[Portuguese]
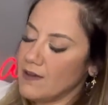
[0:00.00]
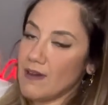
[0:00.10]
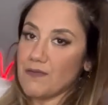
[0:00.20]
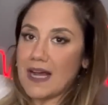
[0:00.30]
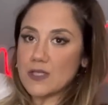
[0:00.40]

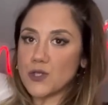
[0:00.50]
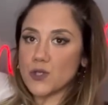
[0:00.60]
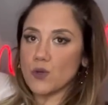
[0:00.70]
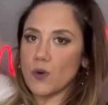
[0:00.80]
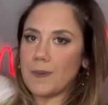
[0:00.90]
Vai ficar
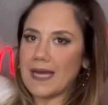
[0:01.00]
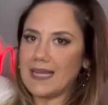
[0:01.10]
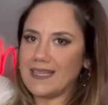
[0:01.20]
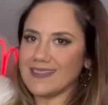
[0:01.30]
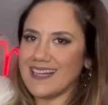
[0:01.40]
super
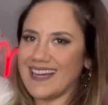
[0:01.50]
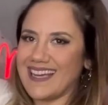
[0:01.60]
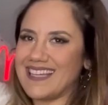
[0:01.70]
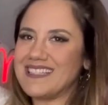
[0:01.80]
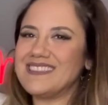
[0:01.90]
linda,
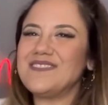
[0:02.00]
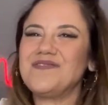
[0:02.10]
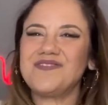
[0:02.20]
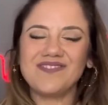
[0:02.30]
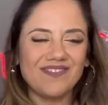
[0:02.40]
hein?
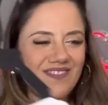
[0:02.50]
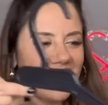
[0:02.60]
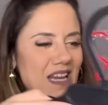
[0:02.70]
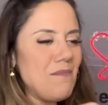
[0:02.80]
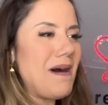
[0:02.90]

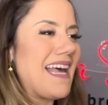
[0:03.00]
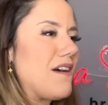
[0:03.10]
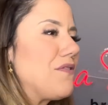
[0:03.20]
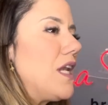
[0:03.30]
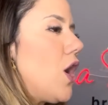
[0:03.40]

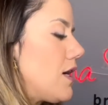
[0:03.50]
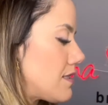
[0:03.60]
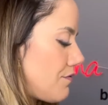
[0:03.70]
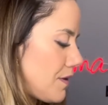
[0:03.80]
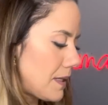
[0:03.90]

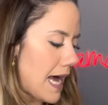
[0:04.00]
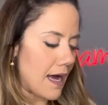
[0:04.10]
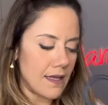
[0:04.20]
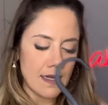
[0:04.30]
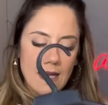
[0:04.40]
Maravilhosa. Vamos
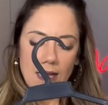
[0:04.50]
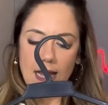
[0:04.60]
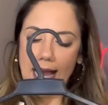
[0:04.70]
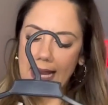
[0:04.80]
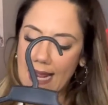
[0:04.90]
lá.
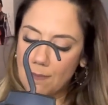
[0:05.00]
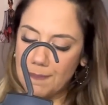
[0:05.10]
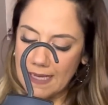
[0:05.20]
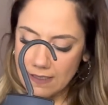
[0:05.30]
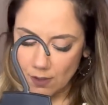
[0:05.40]
Ela é a
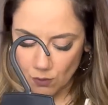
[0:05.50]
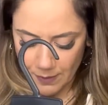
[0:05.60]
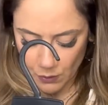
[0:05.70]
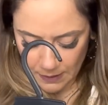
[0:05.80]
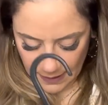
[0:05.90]
peça
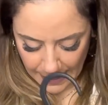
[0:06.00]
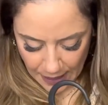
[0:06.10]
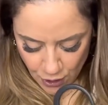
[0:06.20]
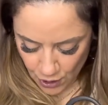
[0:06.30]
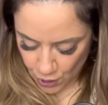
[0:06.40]
número
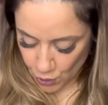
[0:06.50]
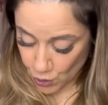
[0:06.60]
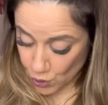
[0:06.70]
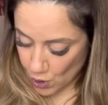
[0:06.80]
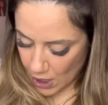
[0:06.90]
3, deixa eu
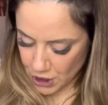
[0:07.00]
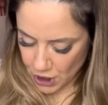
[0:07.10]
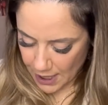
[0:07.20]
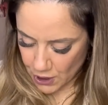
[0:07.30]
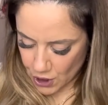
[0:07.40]
só
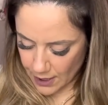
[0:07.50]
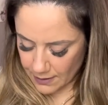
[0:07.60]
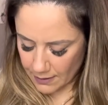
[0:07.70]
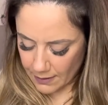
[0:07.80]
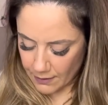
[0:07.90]
achar a
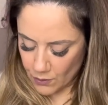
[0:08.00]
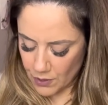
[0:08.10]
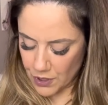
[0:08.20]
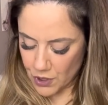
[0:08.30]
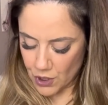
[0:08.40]
etiqueta, tá aqui no
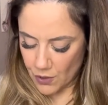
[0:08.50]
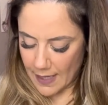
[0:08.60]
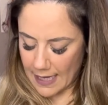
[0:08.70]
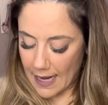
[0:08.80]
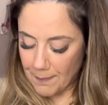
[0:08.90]
cantinho.
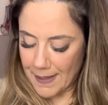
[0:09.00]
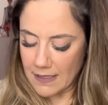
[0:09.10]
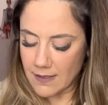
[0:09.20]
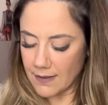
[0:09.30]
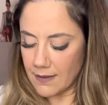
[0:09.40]
Ela é a
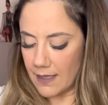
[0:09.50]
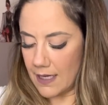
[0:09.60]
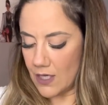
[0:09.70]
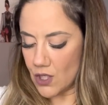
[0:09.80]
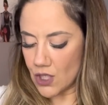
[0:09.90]
peça
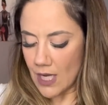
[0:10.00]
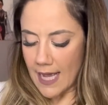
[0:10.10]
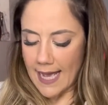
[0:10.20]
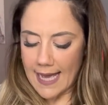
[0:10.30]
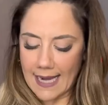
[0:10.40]
3,
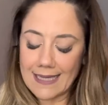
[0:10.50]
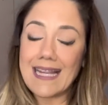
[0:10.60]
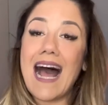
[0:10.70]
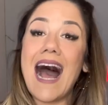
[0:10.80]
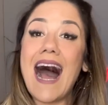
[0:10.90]
ela
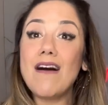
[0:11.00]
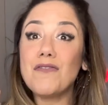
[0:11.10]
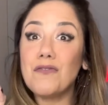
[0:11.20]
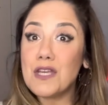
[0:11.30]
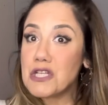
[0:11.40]
tá
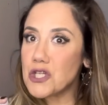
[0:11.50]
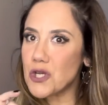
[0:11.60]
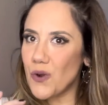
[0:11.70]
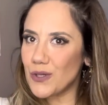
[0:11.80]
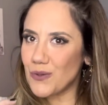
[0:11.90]
a
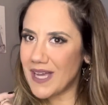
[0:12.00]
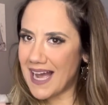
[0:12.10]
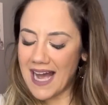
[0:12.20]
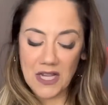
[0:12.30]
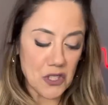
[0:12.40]
28
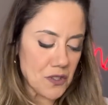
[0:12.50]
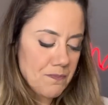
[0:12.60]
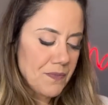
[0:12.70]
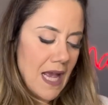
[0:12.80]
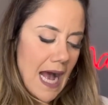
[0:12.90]
reais.
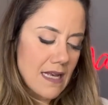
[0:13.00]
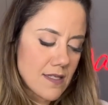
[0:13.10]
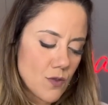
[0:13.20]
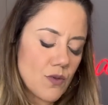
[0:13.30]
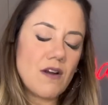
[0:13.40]
A
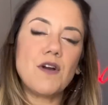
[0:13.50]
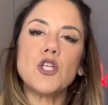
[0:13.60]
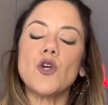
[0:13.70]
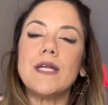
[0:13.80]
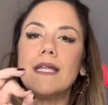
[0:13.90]
cintura vai
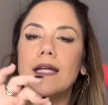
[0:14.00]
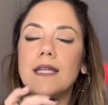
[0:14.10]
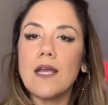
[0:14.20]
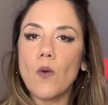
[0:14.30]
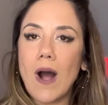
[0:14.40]
de
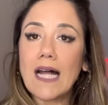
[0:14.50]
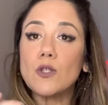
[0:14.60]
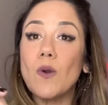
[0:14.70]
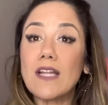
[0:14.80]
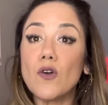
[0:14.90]

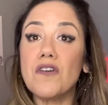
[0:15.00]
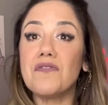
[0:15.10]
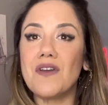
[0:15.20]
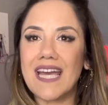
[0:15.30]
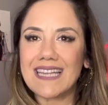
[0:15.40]
84 a
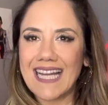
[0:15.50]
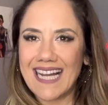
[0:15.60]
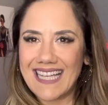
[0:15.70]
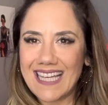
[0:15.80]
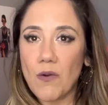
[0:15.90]

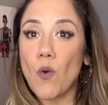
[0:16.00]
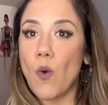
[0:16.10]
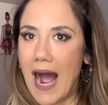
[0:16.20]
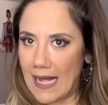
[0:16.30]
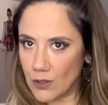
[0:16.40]

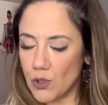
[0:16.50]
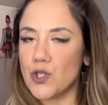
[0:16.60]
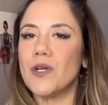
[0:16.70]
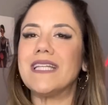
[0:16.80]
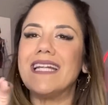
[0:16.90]
94,
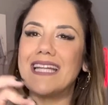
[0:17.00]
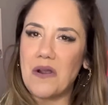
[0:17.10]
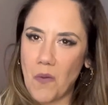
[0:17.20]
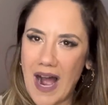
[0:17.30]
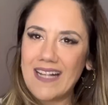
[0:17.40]
de
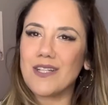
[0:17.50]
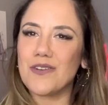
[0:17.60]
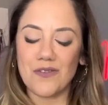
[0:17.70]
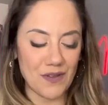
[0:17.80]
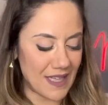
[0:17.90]
84
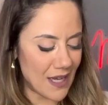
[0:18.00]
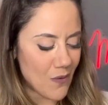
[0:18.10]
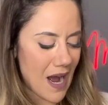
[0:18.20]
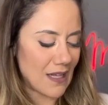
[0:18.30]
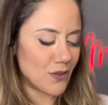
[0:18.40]
a
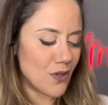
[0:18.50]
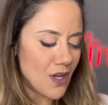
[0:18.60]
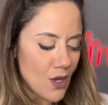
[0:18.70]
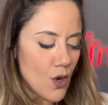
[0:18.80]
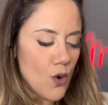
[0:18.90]
94.
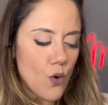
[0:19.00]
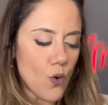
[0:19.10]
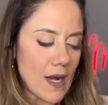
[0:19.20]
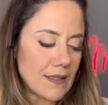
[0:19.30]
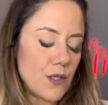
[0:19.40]
O
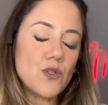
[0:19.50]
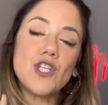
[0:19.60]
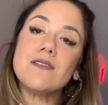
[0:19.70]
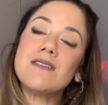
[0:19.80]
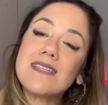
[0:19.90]
quadril
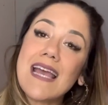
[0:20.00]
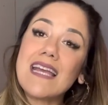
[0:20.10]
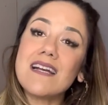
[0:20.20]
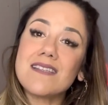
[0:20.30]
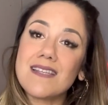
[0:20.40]
de
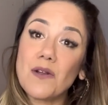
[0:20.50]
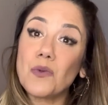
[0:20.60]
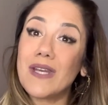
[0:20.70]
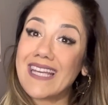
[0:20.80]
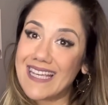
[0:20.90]
100 a
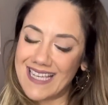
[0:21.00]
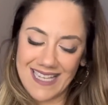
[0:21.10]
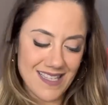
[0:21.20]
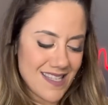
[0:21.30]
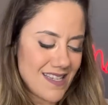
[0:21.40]

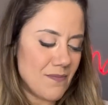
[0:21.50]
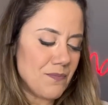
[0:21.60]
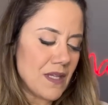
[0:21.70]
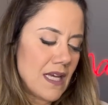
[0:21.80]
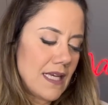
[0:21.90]
115
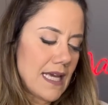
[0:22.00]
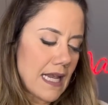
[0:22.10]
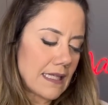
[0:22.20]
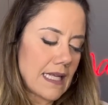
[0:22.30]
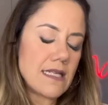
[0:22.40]
e
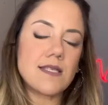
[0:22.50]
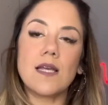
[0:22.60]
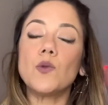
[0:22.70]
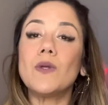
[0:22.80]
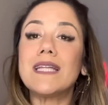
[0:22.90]
ela tem
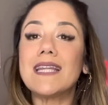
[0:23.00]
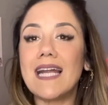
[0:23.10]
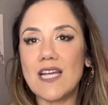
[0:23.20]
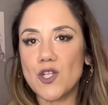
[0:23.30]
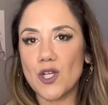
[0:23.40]

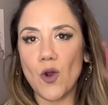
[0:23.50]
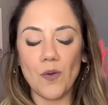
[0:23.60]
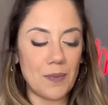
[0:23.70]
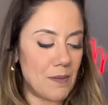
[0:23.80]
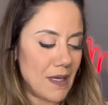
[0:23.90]
103 de
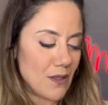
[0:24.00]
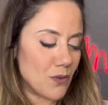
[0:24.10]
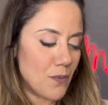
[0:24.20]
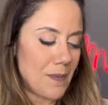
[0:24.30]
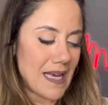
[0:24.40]

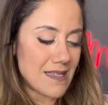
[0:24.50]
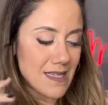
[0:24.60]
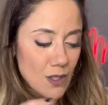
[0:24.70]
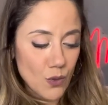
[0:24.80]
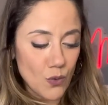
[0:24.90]
comprimento.
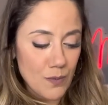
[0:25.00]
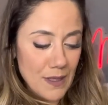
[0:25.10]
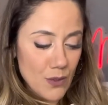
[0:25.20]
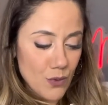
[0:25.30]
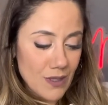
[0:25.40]
Peça
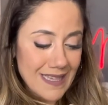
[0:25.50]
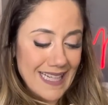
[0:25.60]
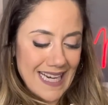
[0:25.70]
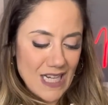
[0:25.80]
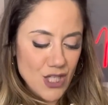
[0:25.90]
número
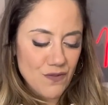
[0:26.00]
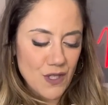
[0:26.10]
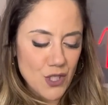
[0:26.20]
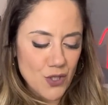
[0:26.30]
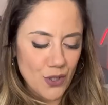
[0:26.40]
3,
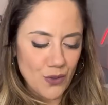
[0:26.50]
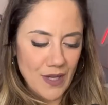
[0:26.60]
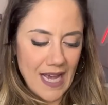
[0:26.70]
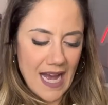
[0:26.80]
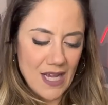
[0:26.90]
28
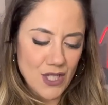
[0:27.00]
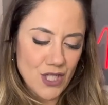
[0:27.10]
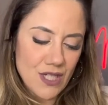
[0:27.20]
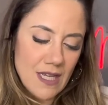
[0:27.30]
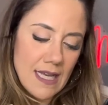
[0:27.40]

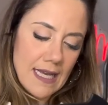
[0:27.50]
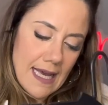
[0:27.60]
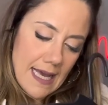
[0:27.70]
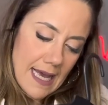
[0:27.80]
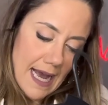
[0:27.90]
reais.
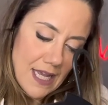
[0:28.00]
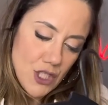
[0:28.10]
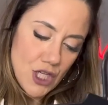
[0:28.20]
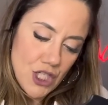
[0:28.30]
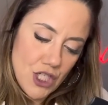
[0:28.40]
É, a
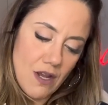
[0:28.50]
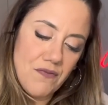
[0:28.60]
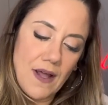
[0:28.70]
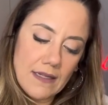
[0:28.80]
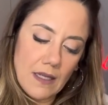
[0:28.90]
etiquetinha
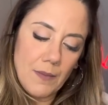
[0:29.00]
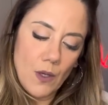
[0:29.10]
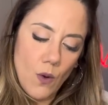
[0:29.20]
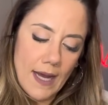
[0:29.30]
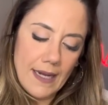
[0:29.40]
fala
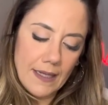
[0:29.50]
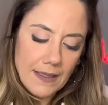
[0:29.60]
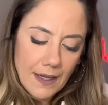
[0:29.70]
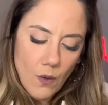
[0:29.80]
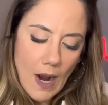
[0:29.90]
tamanho
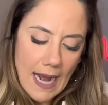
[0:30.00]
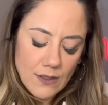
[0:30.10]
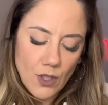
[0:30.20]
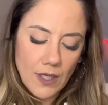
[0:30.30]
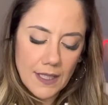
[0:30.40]

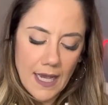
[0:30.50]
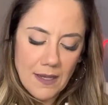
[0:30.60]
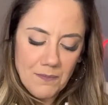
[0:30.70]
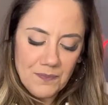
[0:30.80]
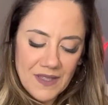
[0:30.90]
44,
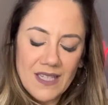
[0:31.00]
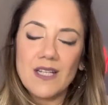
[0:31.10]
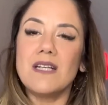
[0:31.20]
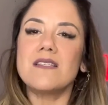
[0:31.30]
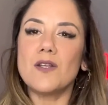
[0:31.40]
ok?
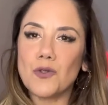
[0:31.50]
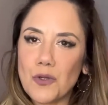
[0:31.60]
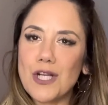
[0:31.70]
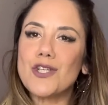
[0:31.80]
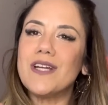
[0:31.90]

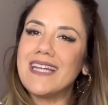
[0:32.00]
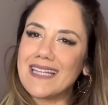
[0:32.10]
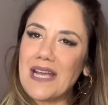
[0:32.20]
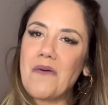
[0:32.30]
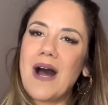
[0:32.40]
Cintura de
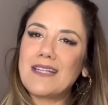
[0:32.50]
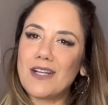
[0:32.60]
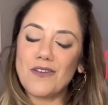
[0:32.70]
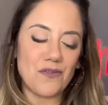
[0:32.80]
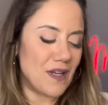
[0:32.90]

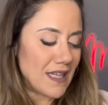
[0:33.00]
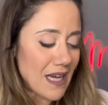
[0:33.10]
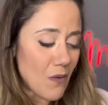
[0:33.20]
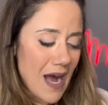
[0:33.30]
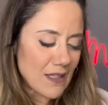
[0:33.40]
84 a
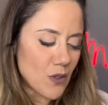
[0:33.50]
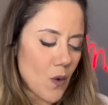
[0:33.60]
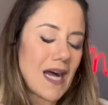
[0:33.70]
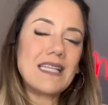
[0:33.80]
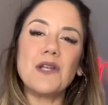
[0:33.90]
94,
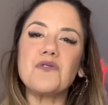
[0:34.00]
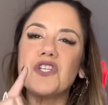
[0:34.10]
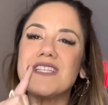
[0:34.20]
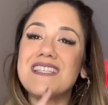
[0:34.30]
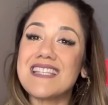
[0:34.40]
quadril
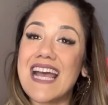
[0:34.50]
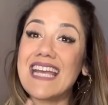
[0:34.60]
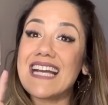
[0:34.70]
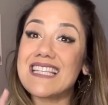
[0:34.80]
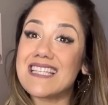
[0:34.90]
de
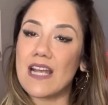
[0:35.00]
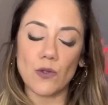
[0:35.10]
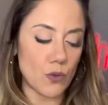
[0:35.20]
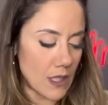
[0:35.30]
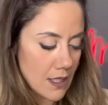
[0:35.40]
100 a
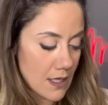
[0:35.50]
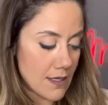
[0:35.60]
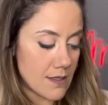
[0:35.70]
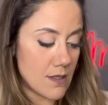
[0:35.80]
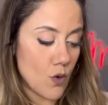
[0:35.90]

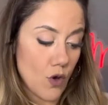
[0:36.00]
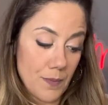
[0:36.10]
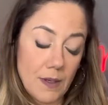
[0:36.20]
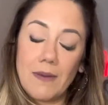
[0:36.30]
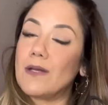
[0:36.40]
115,
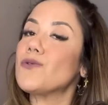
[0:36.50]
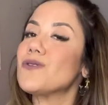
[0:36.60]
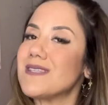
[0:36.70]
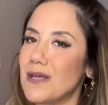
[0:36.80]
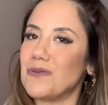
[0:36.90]

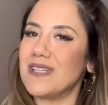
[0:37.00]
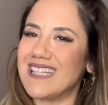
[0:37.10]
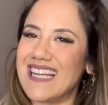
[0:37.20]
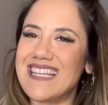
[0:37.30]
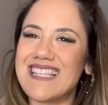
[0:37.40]
comprimento
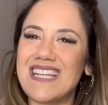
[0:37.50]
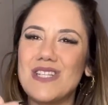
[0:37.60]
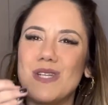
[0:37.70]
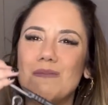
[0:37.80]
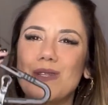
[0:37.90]
103
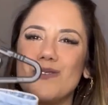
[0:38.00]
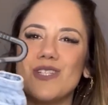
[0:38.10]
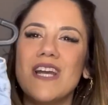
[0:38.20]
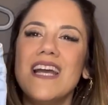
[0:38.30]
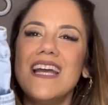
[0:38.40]
centímetros.